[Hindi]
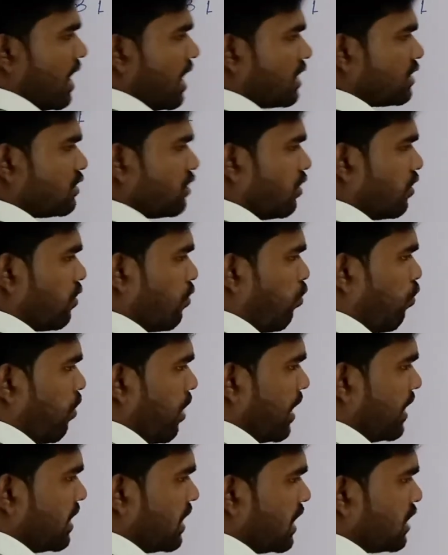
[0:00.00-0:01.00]
एक्स और
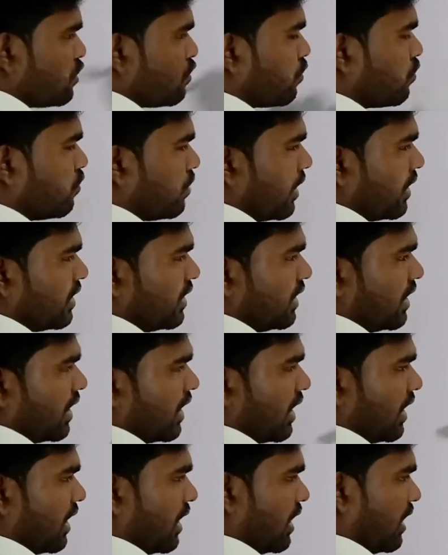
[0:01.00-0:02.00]
वाई का जो गुड़ा दिया
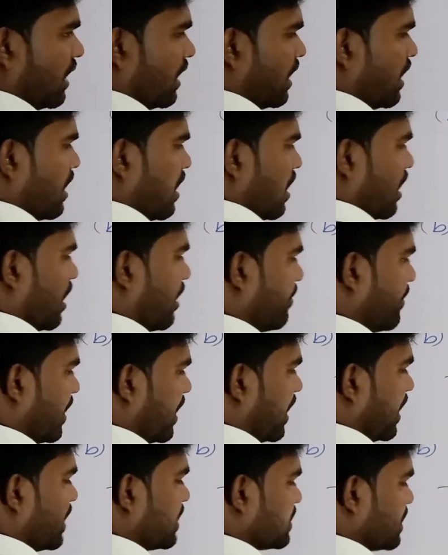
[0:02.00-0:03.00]
गया है हमें
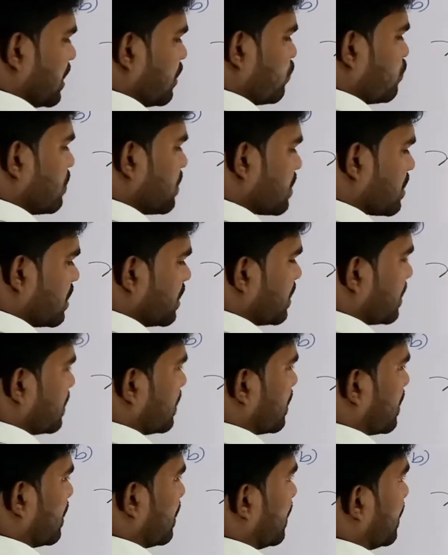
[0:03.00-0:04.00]
ऐसा गुणनखंड
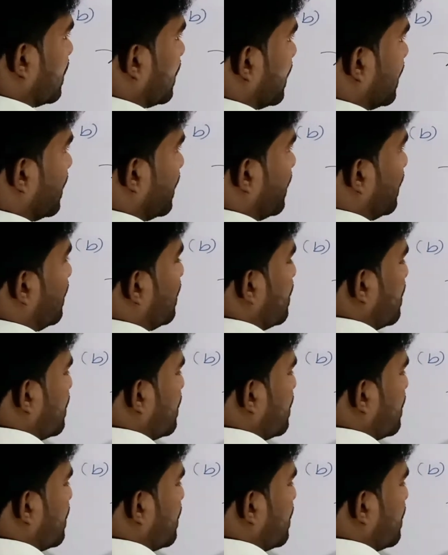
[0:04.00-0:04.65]
करना है